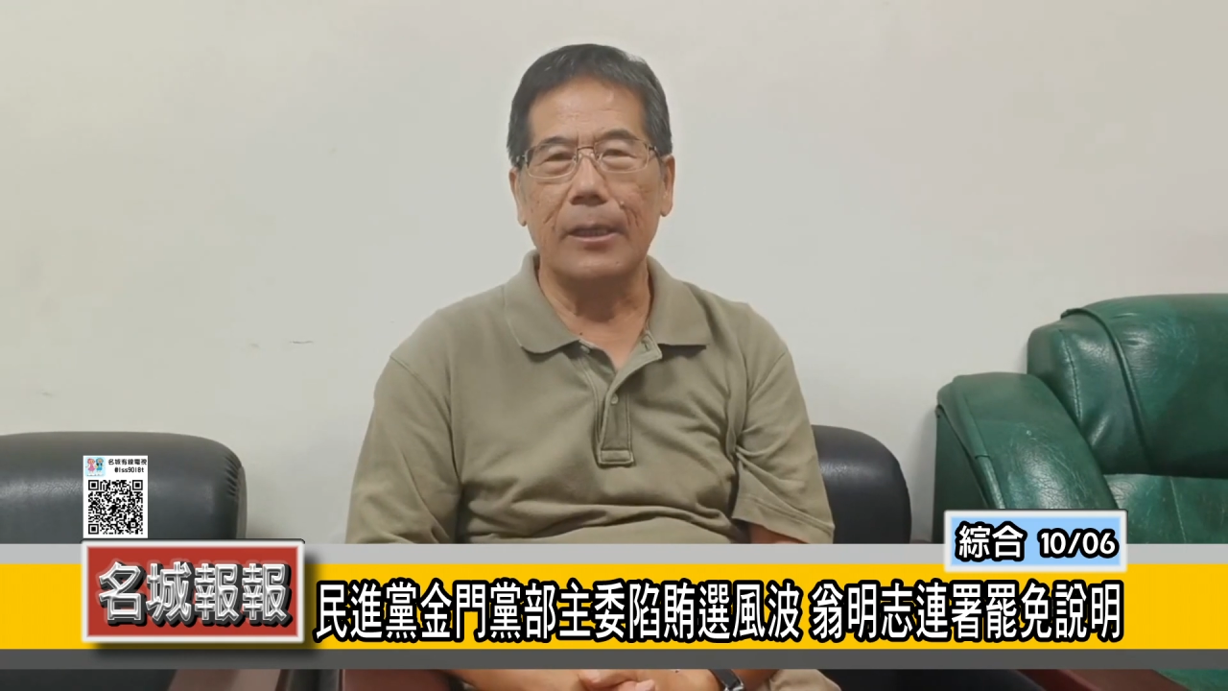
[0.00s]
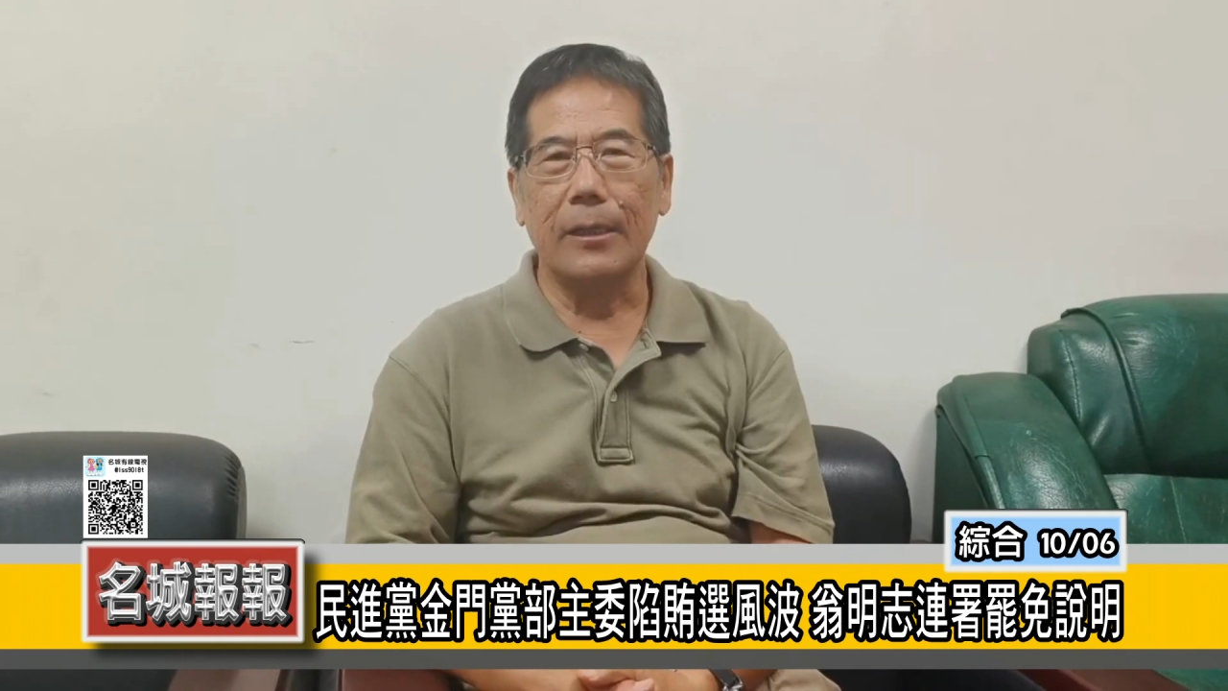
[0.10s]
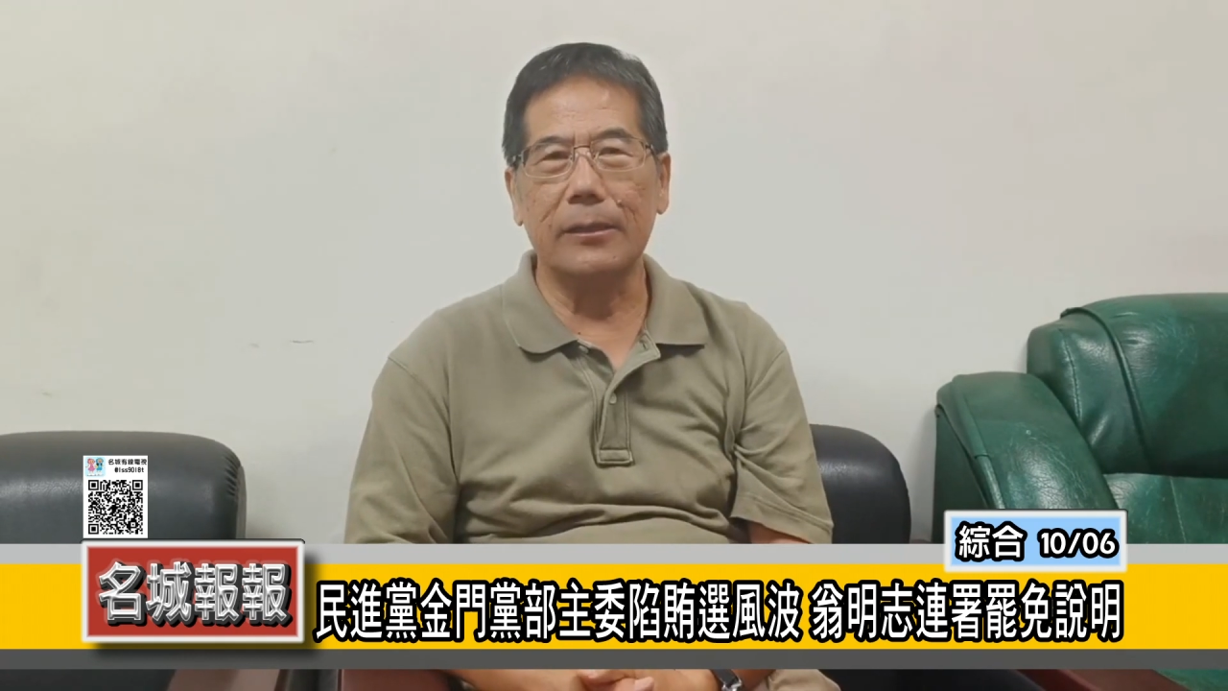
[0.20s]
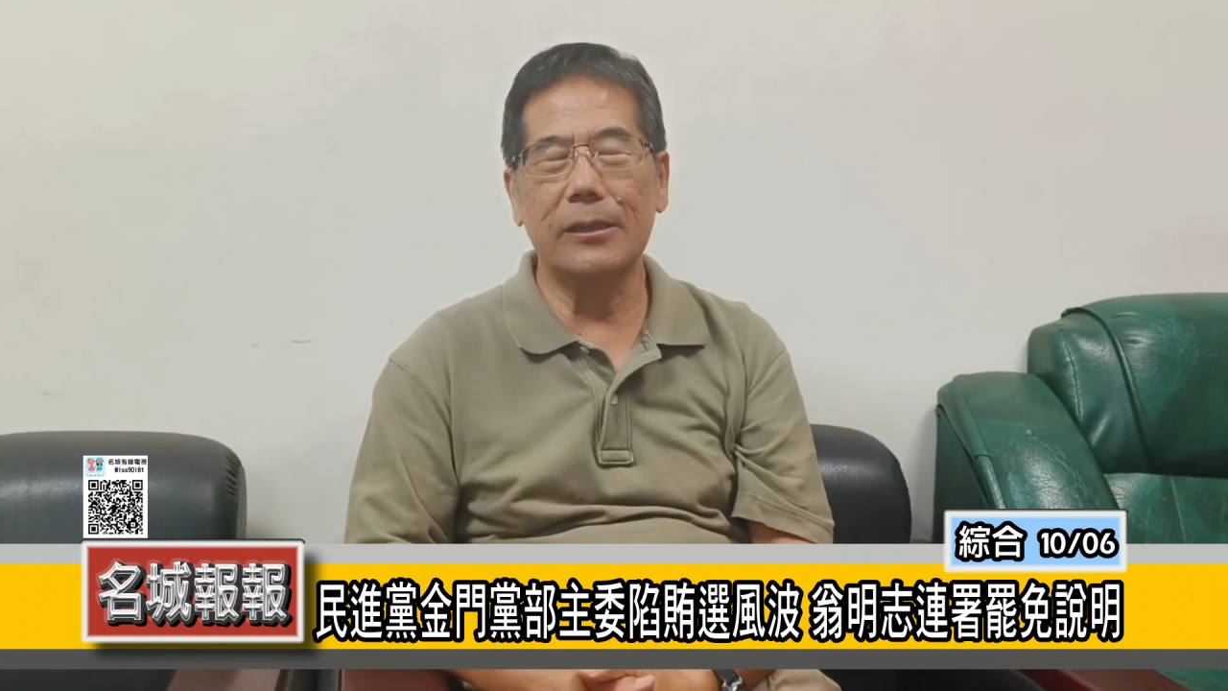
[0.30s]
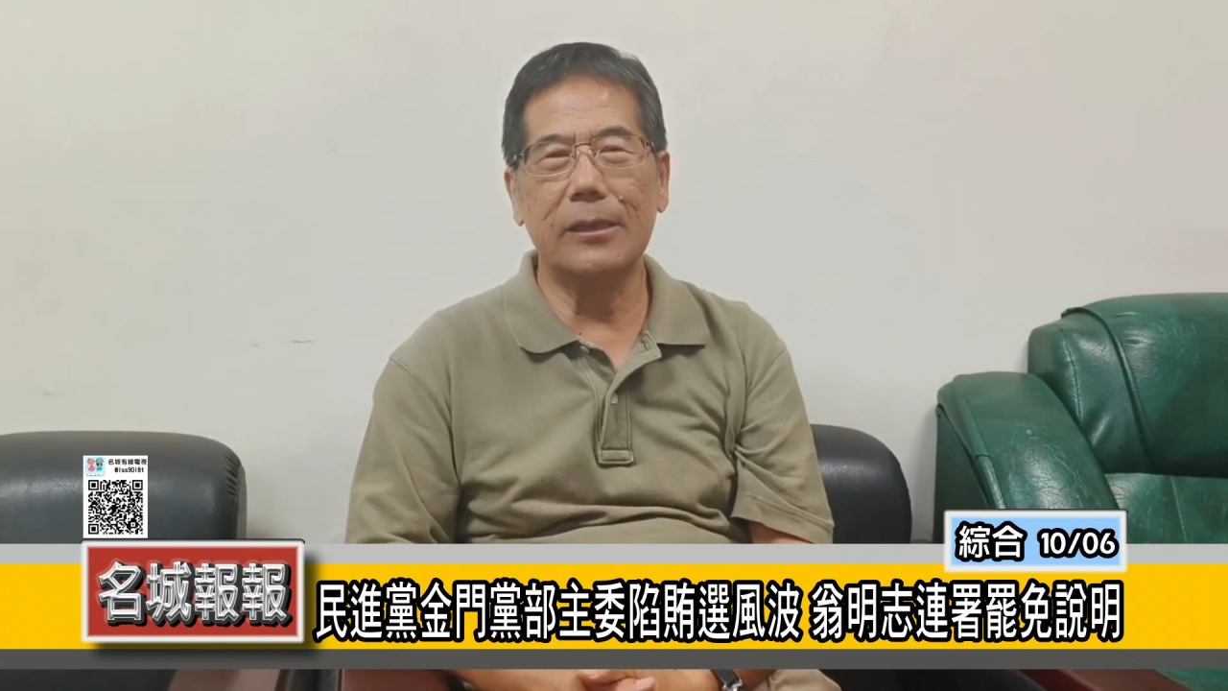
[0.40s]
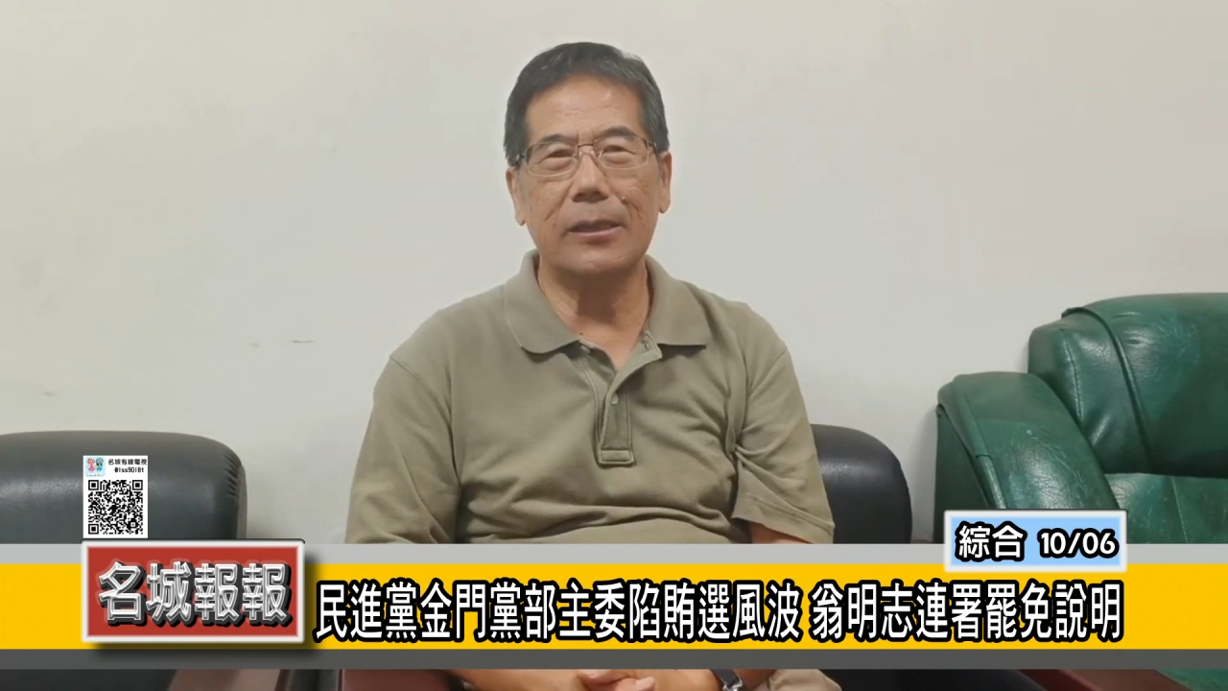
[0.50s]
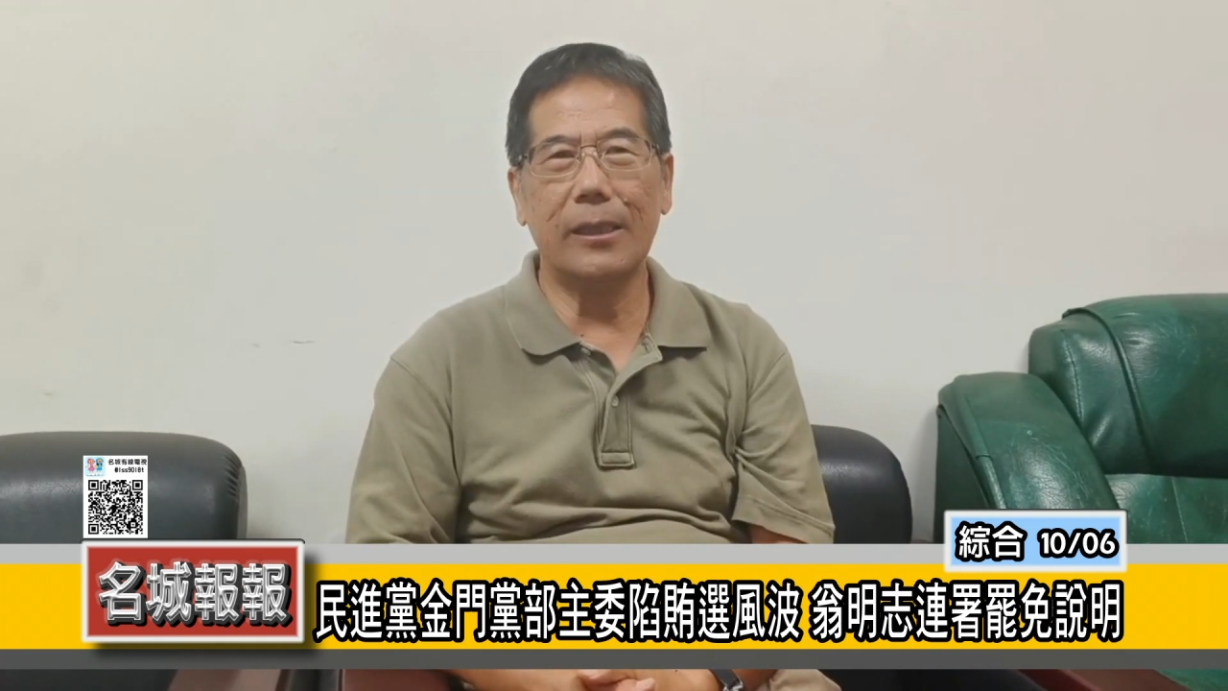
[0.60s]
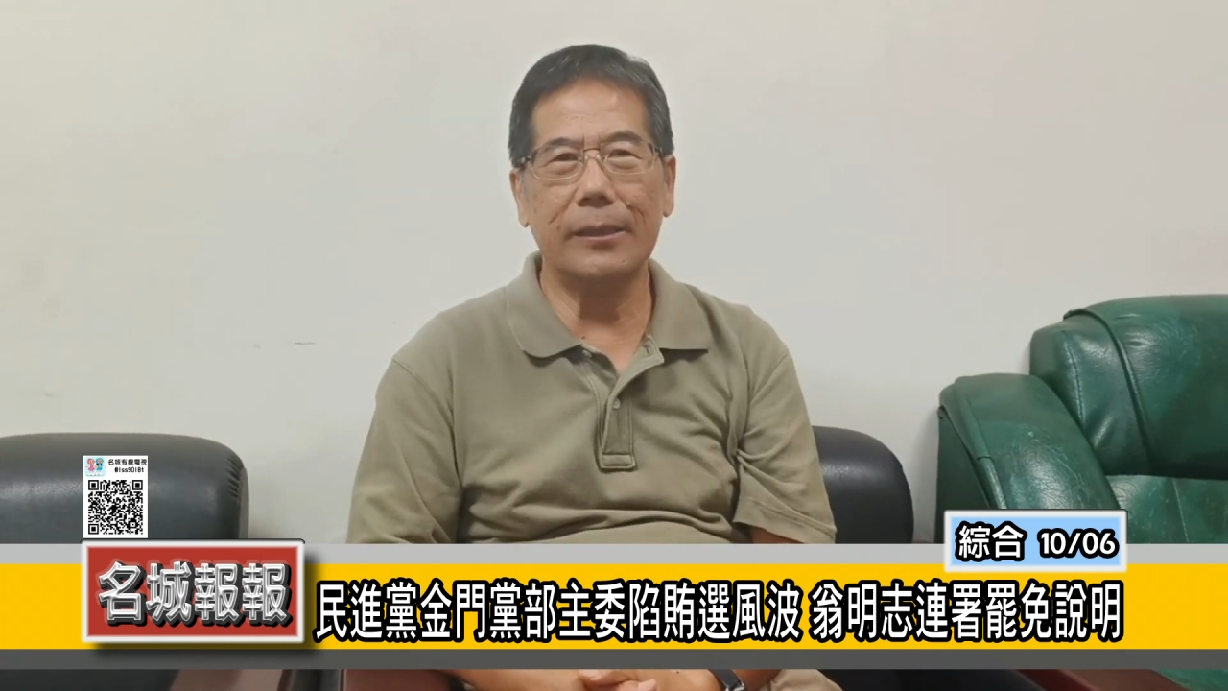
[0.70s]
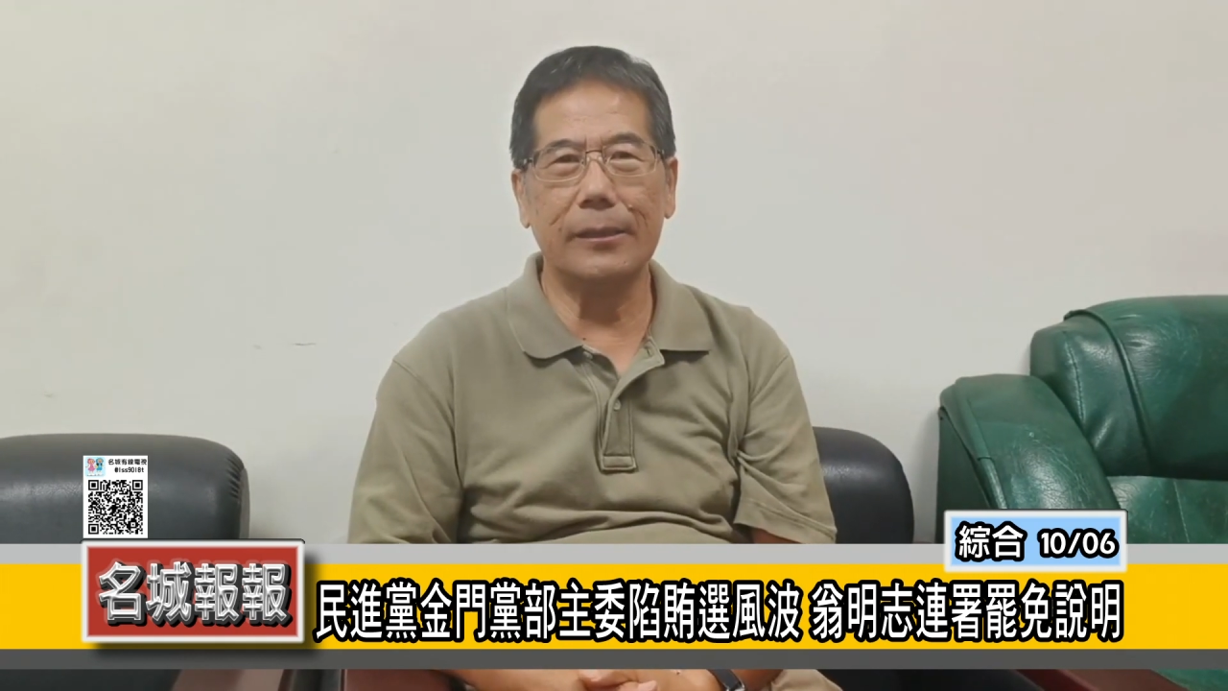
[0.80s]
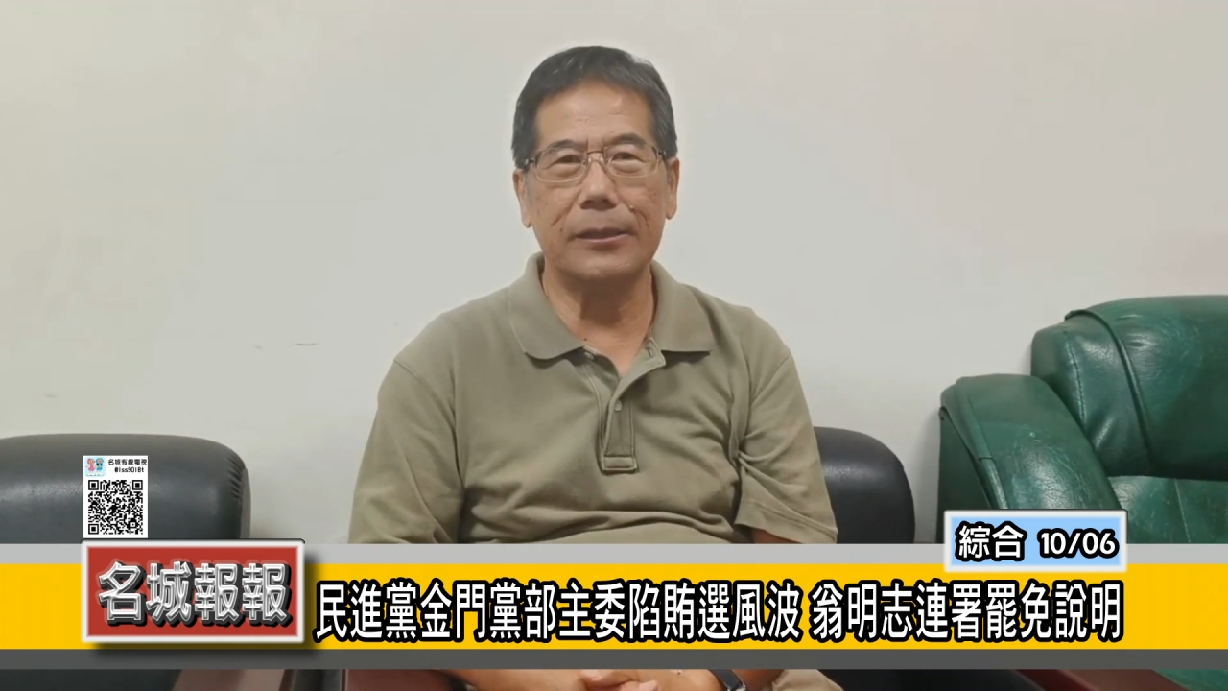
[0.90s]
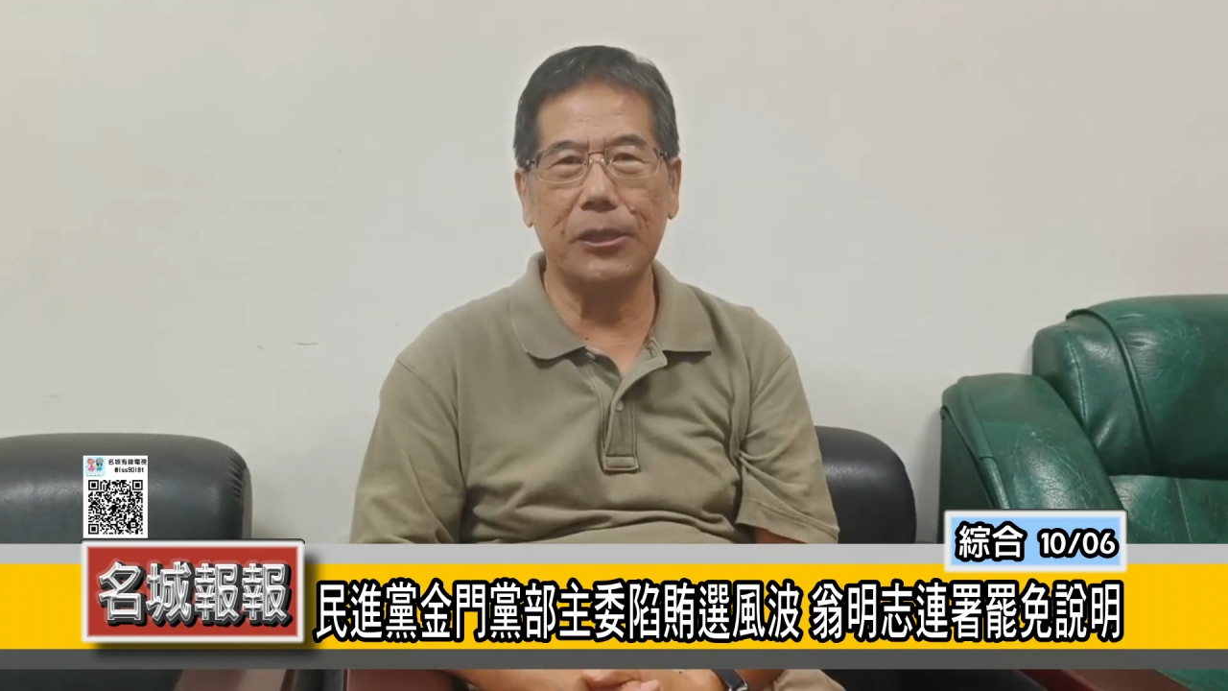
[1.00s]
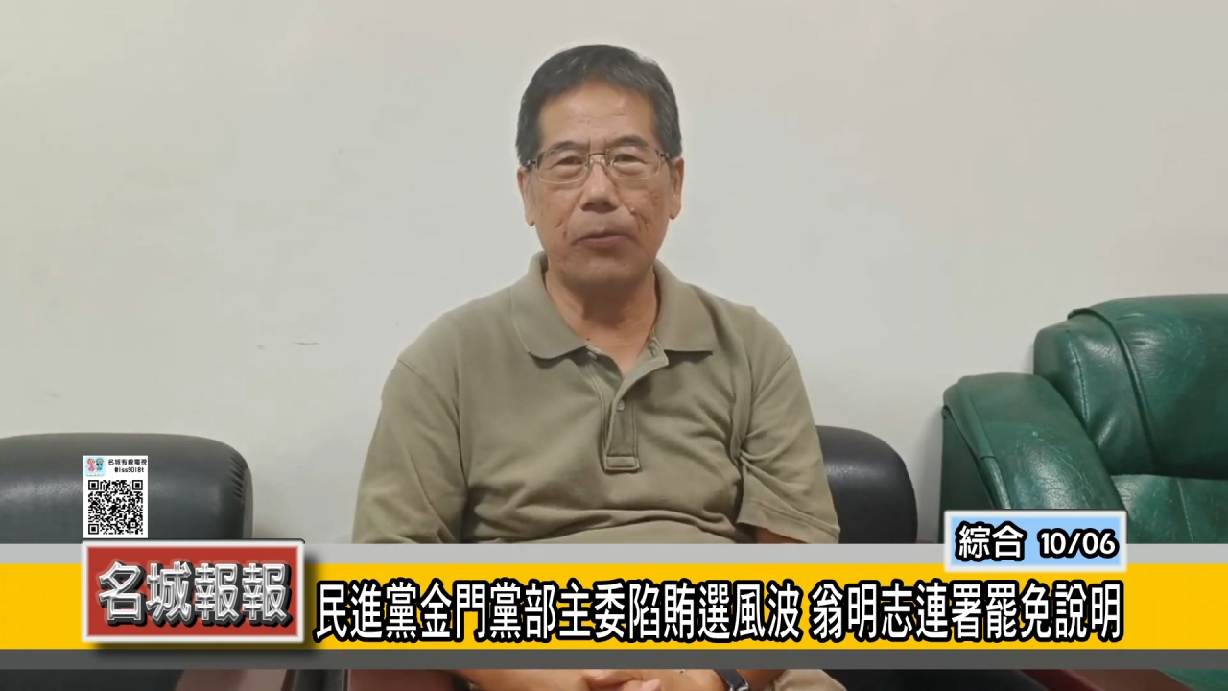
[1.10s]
可是很奇